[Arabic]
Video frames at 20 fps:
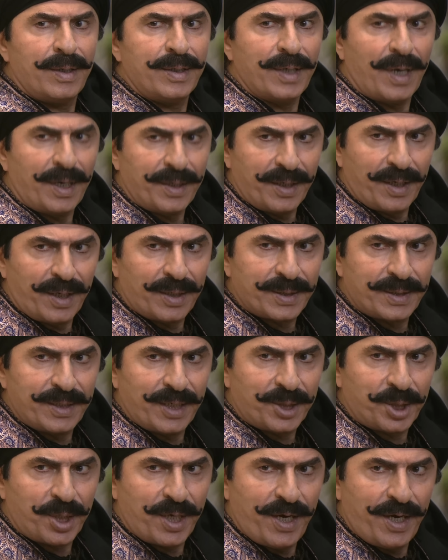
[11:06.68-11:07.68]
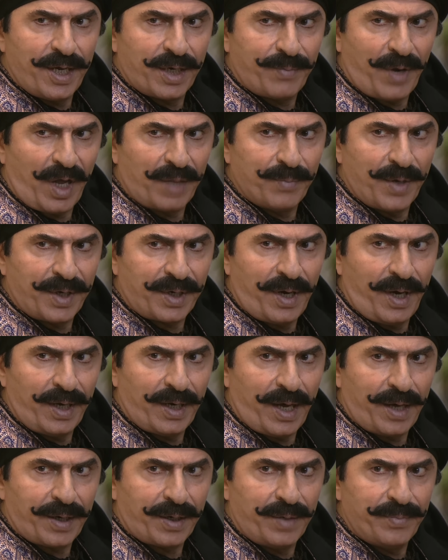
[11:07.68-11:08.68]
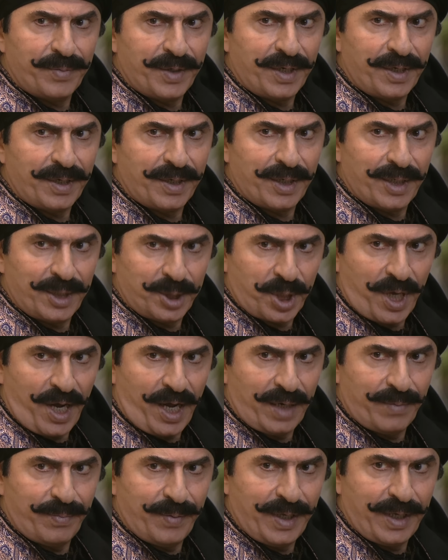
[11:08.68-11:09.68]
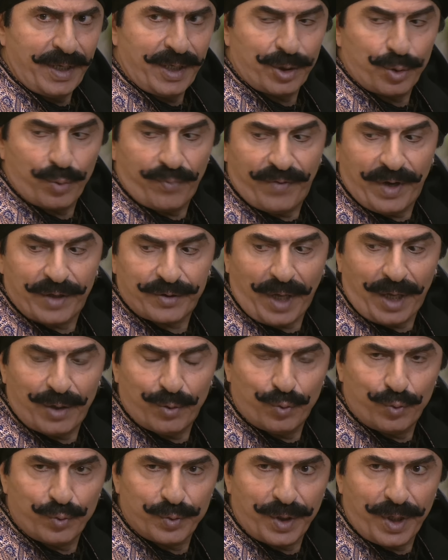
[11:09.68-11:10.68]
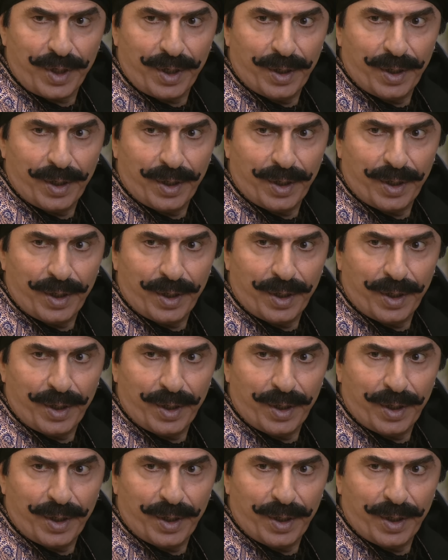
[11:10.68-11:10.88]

يعني قصدك شاهر بعد ما راح الحرامي اجى على البيت وفات على الاوضه